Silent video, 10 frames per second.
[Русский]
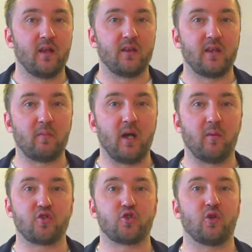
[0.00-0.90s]

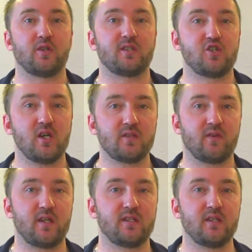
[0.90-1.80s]
Добавим, что сейчас в
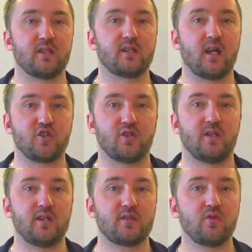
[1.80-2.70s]
России также
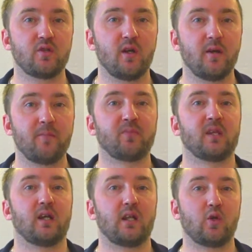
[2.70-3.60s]
действует
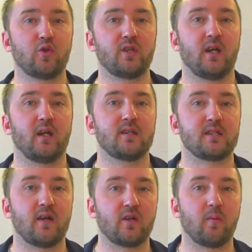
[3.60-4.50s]
Льготная
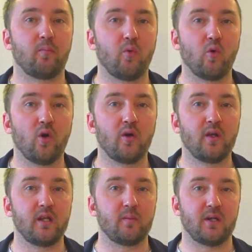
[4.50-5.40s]
ставка по
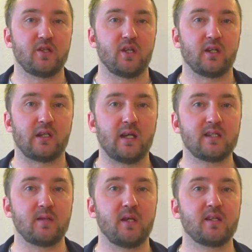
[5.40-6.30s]
ипотеке для
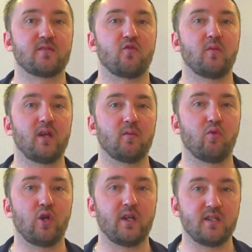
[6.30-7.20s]
семей с двумя и
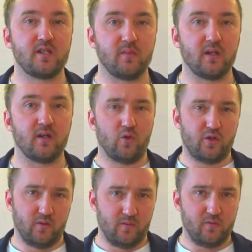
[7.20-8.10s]
более детьми
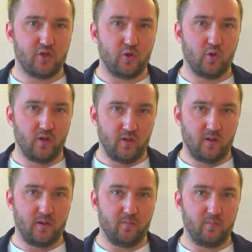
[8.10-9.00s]
от
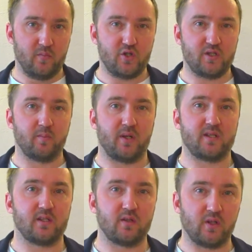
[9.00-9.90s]

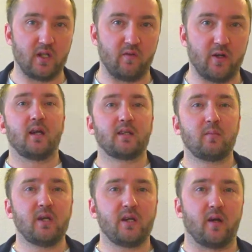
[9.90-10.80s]
4,6% годовых.
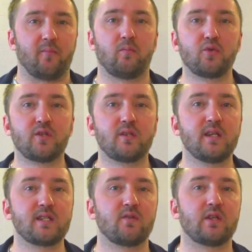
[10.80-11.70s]
Эта мера будет
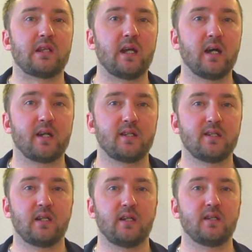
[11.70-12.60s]
действовать для
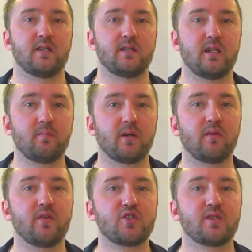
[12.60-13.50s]
родителей детей,
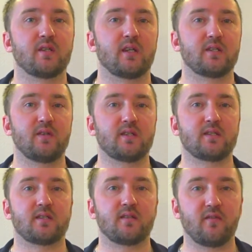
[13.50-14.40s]
появившихся на свет
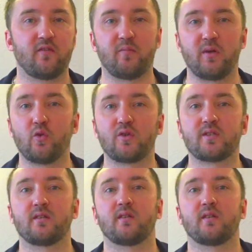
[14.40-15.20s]
в период с